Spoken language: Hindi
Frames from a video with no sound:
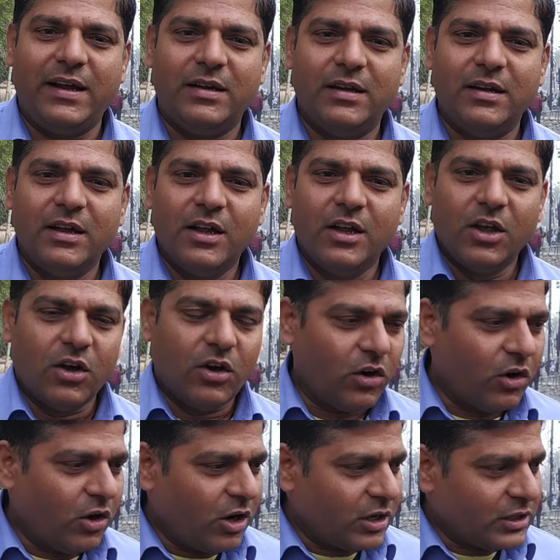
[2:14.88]
है
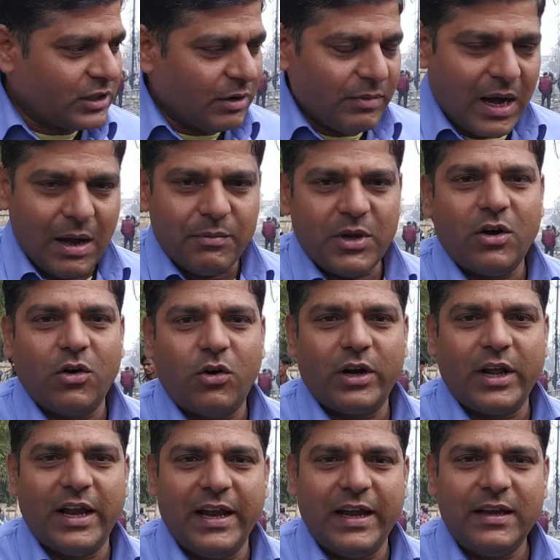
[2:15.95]
और तमाम ये
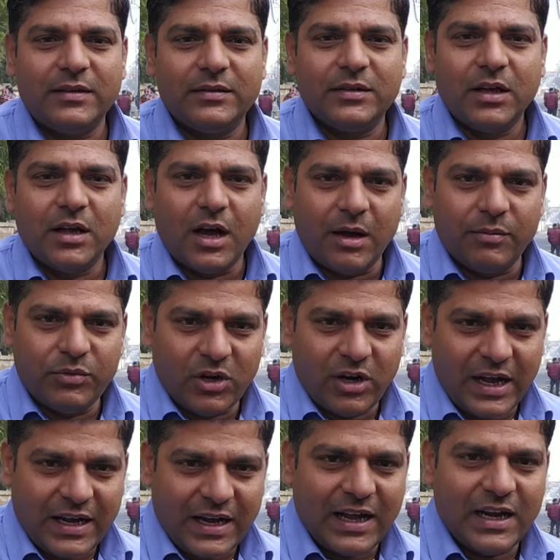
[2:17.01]
होटल हैं
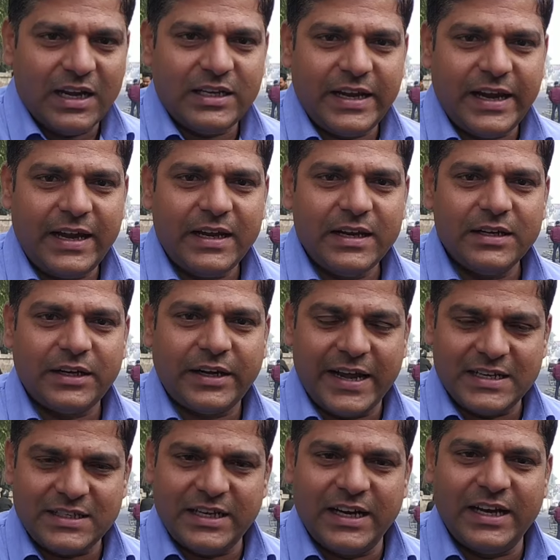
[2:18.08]
अब्दुल्ला कॉलेज है
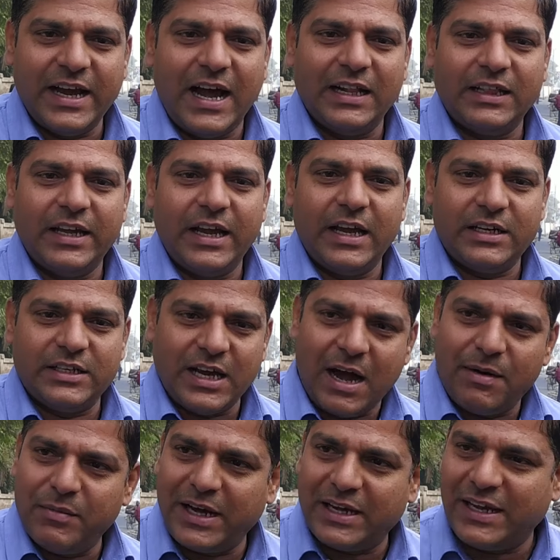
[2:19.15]
टेस्ट देने आते हैं
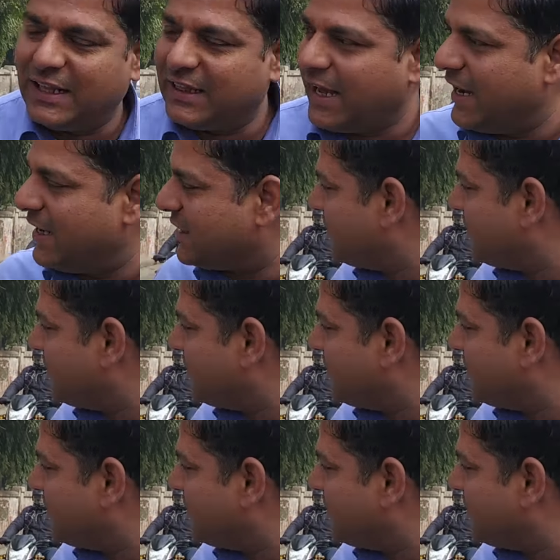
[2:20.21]
जाम लग जाता है